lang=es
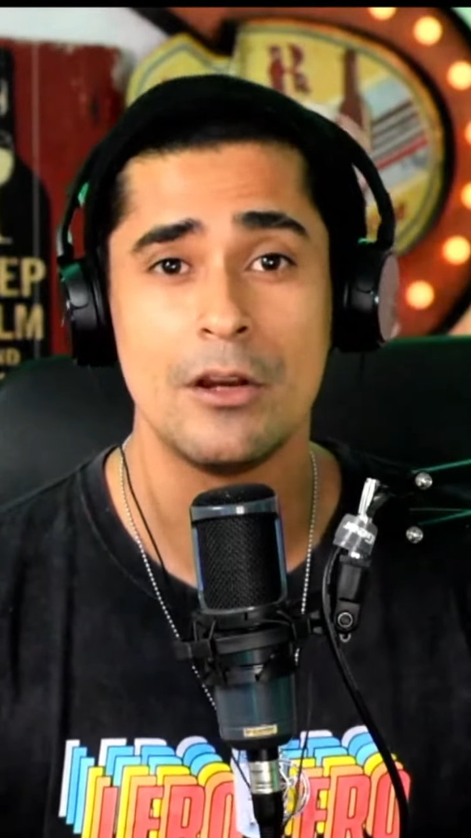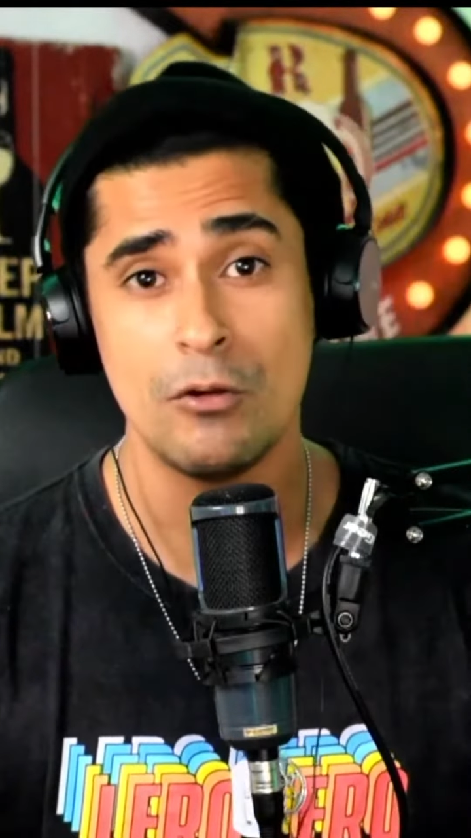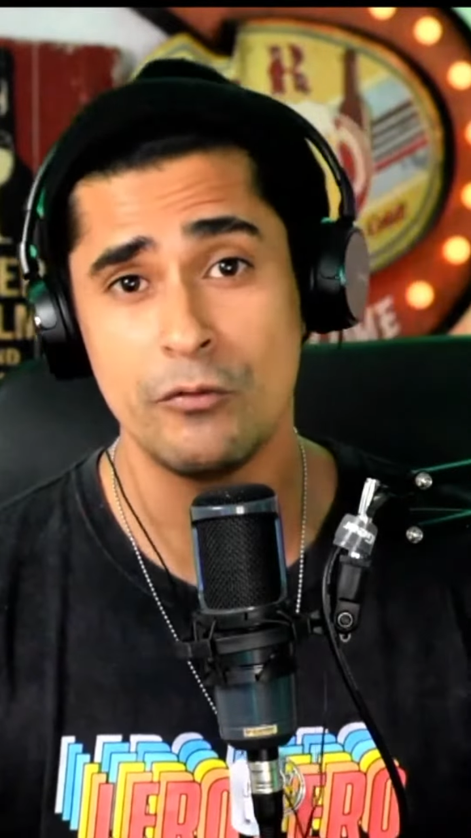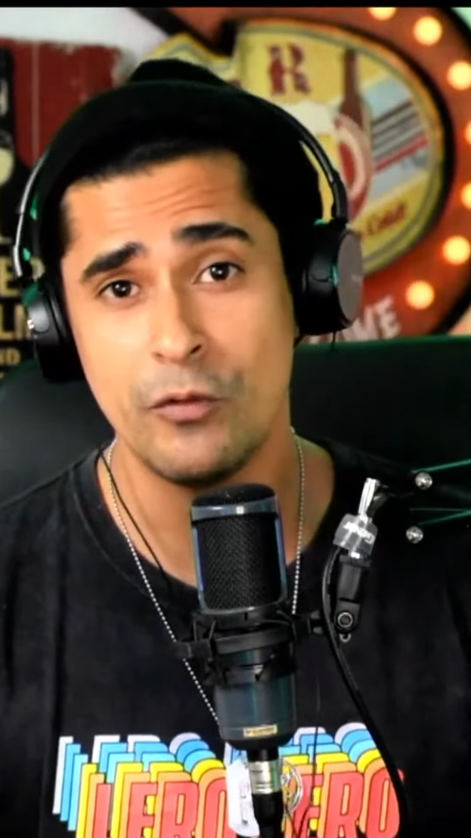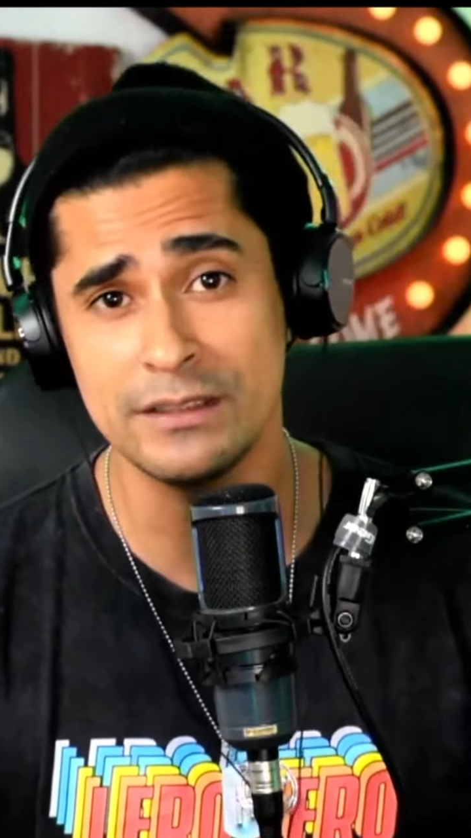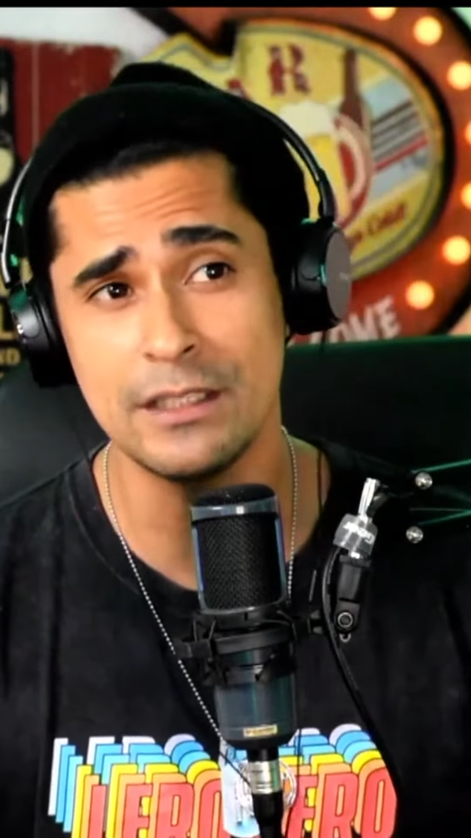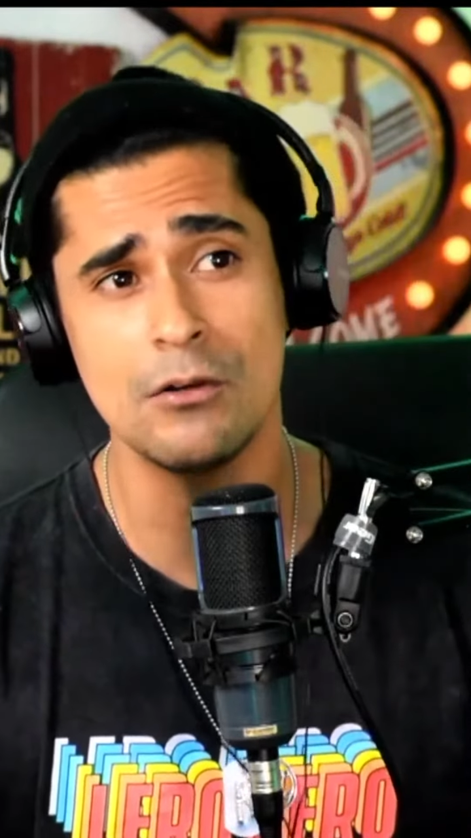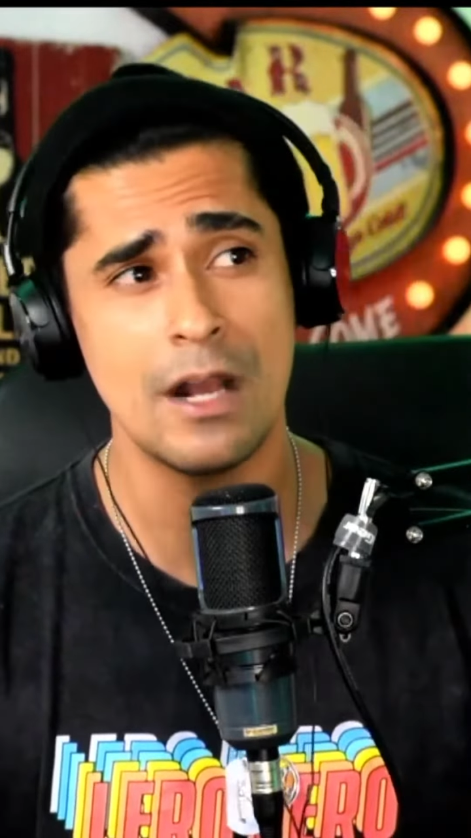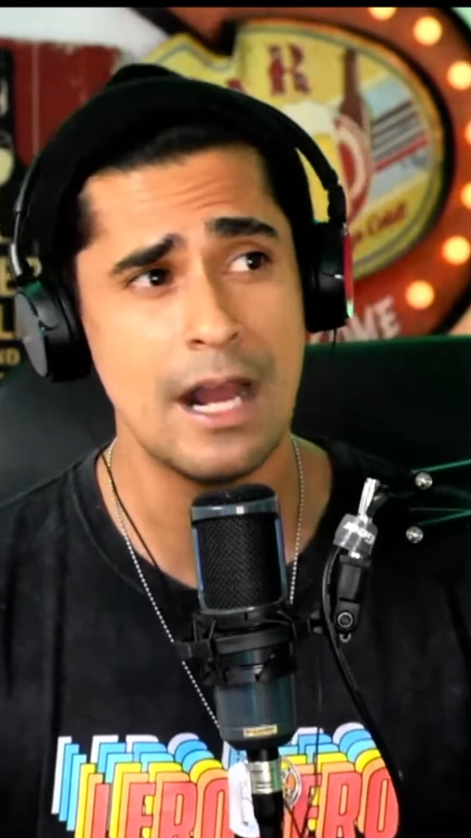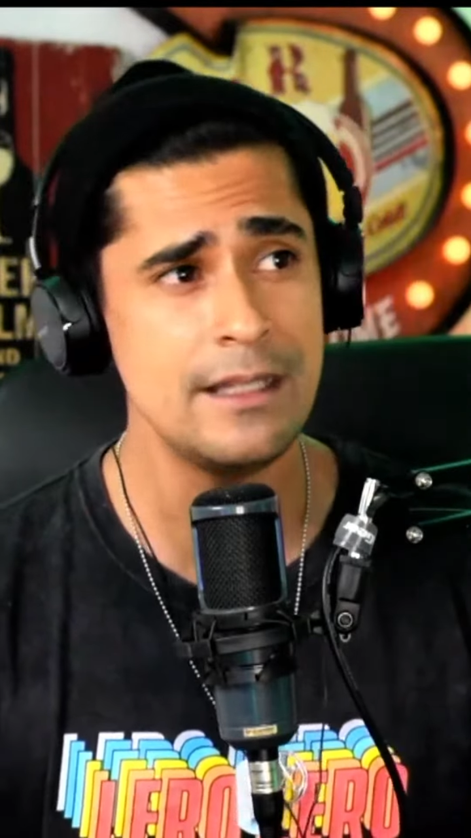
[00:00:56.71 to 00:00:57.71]
con fuerza,
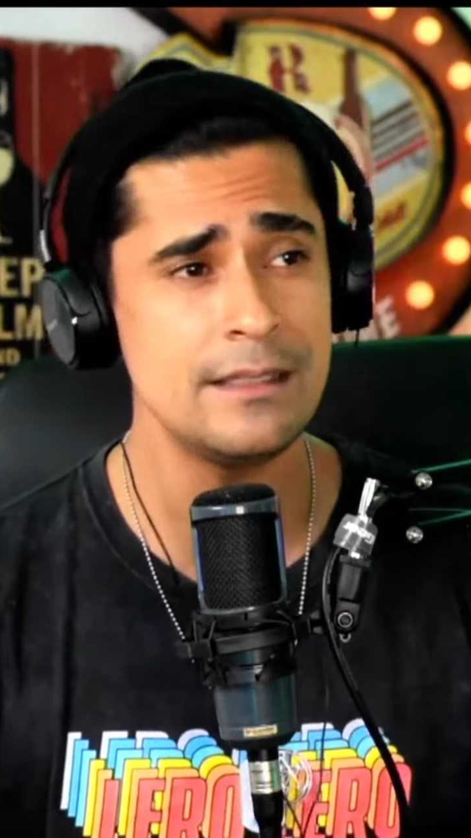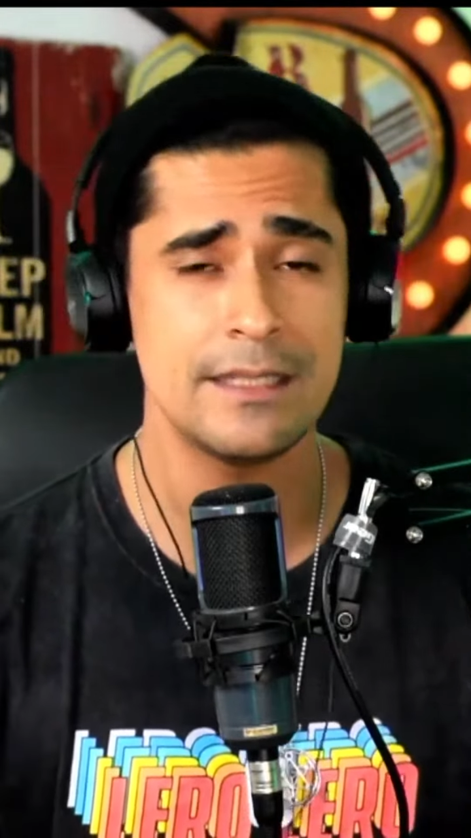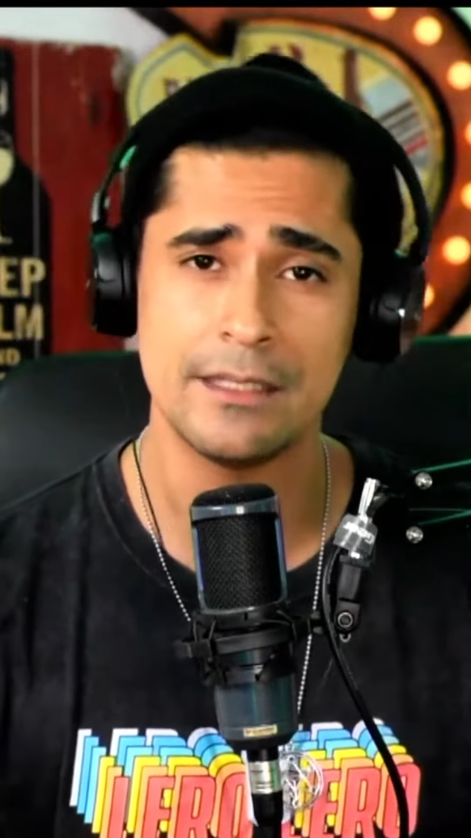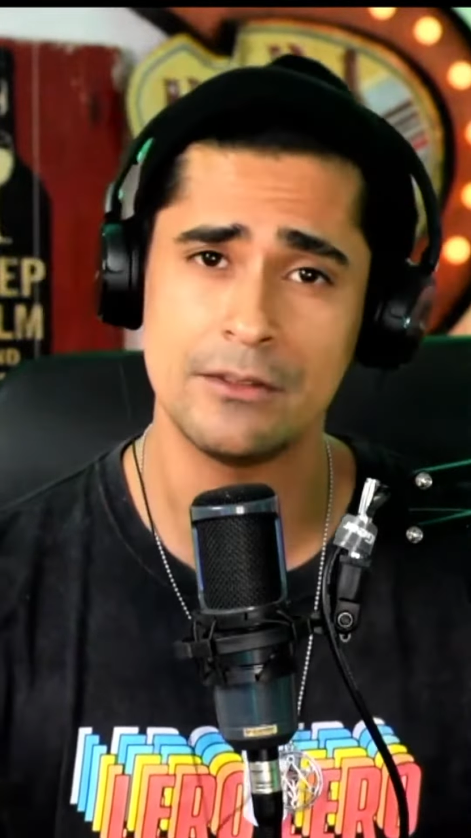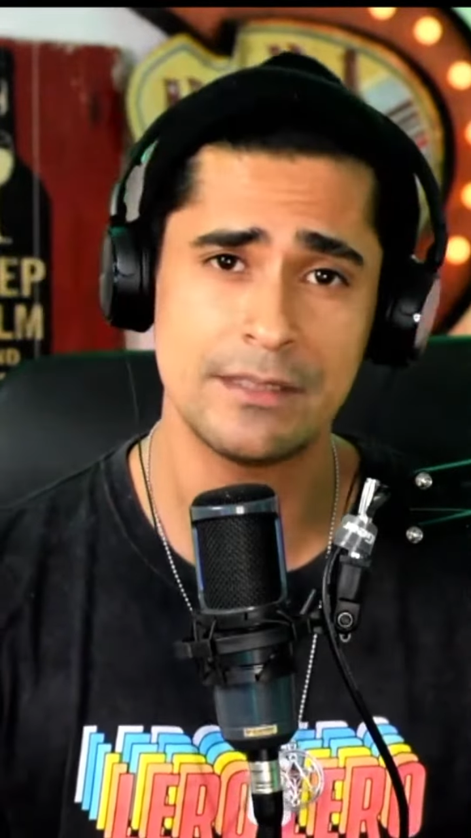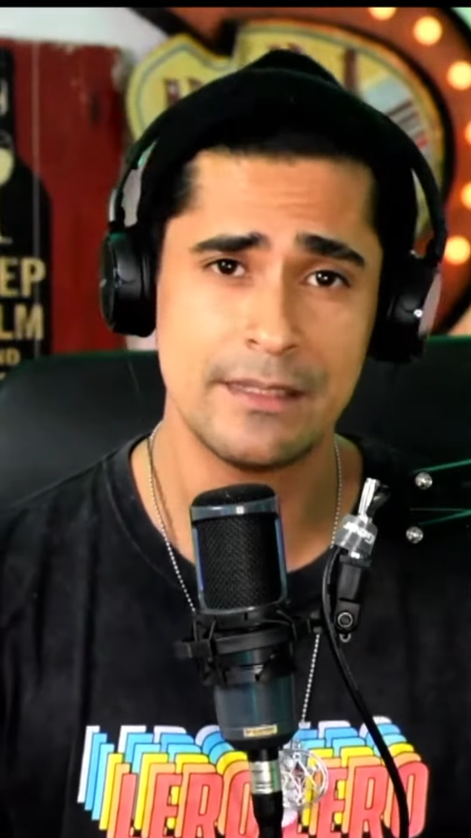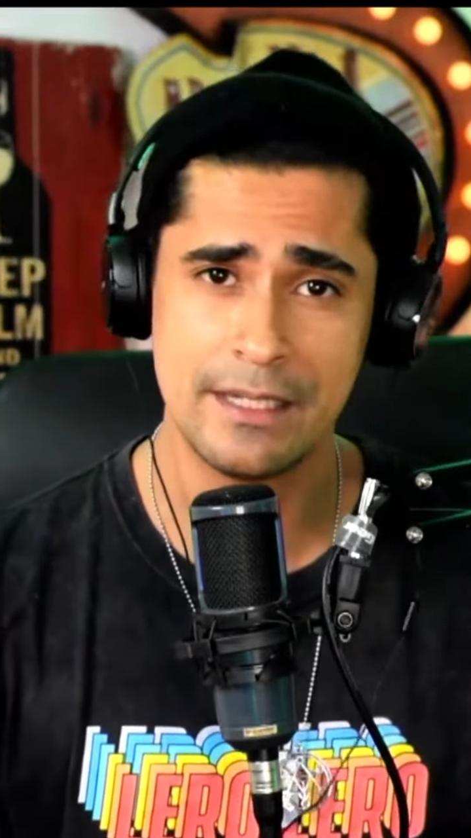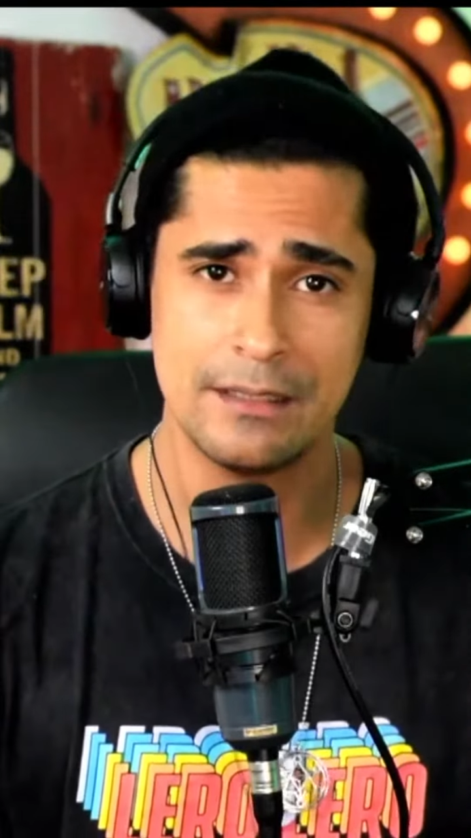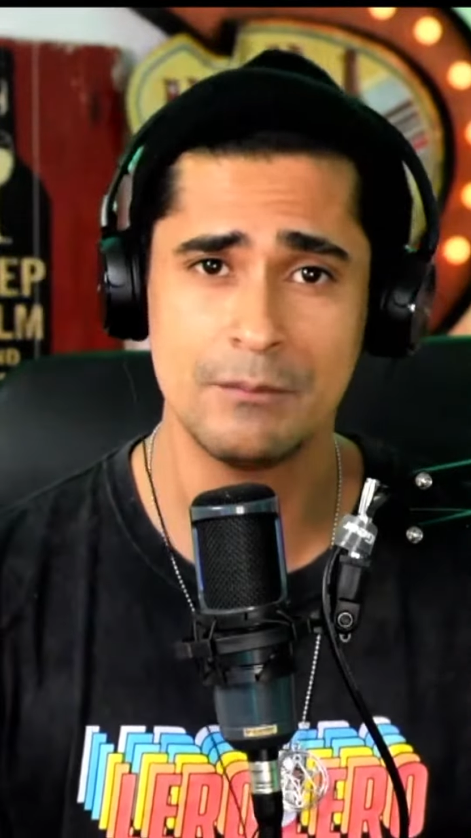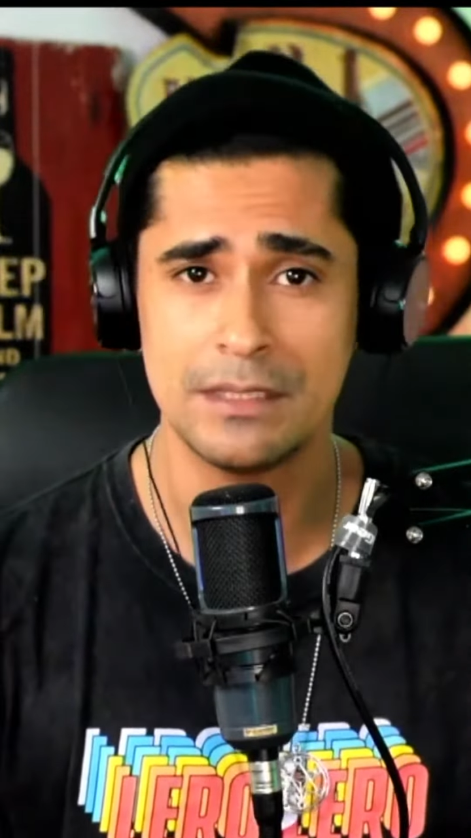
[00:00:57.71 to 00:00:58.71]
con ganas y que no se
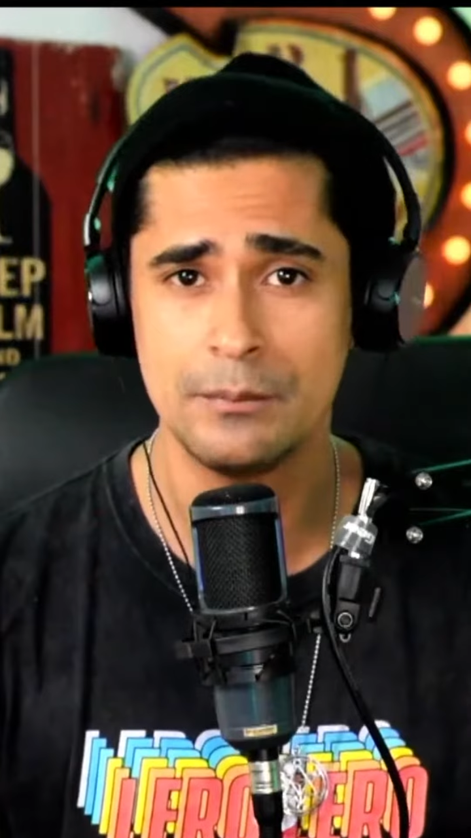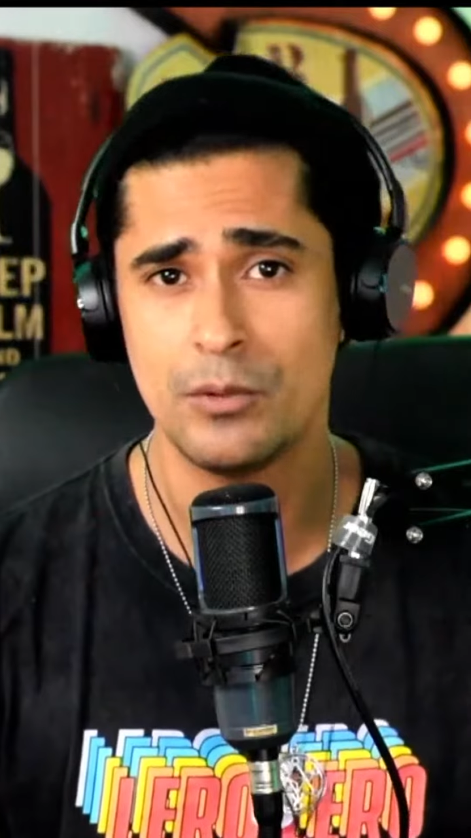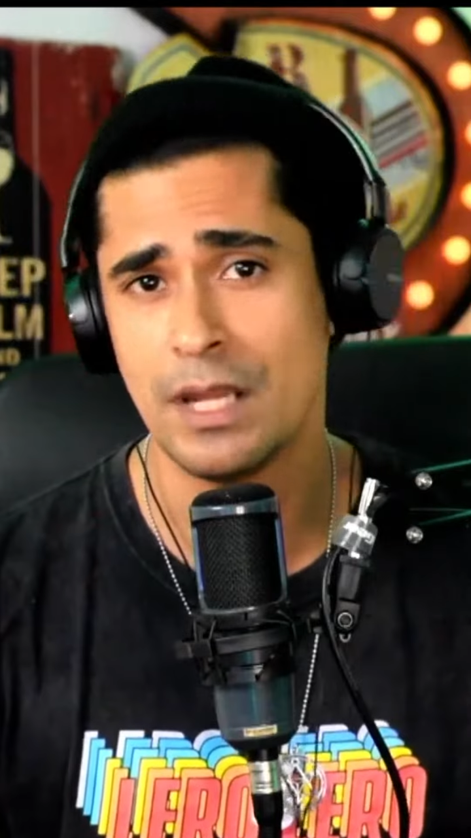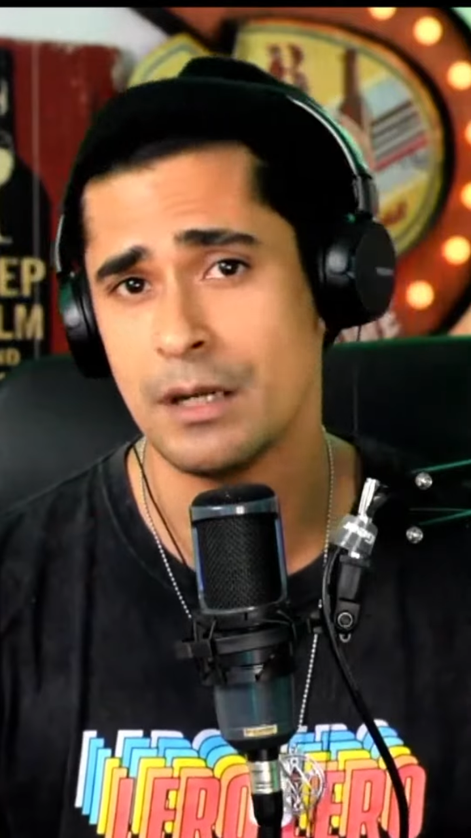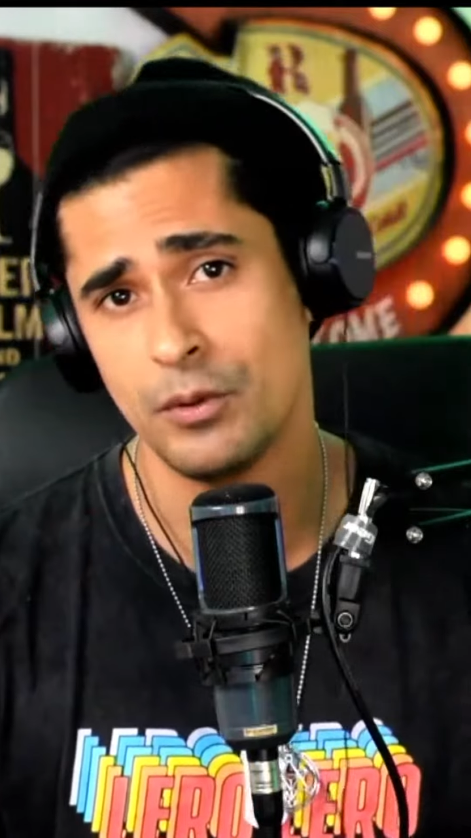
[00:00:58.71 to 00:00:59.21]
dejen manipular